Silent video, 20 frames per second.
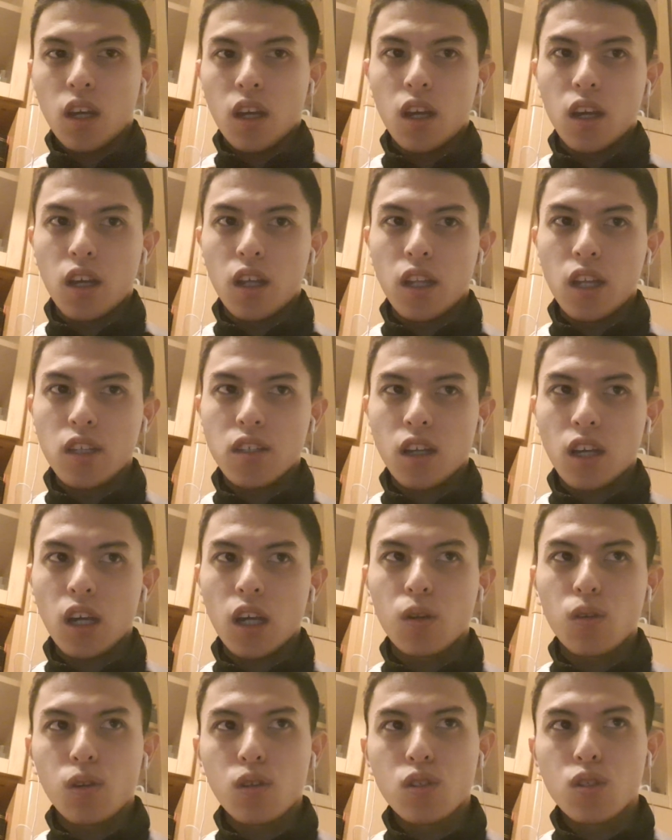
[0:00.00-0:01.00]
え NHK
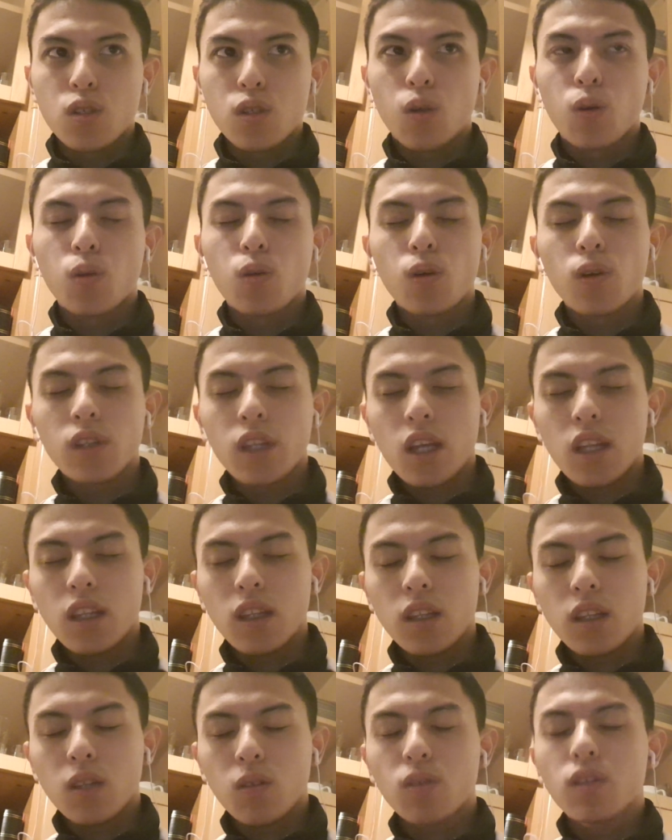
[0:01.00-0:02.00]
が65、6
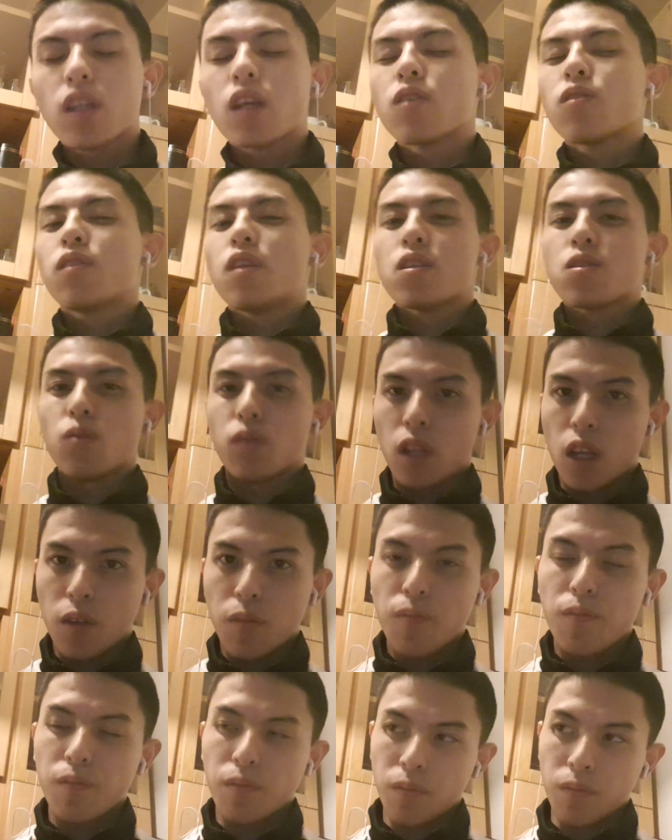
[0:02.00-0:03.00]
点取ってるんですよね。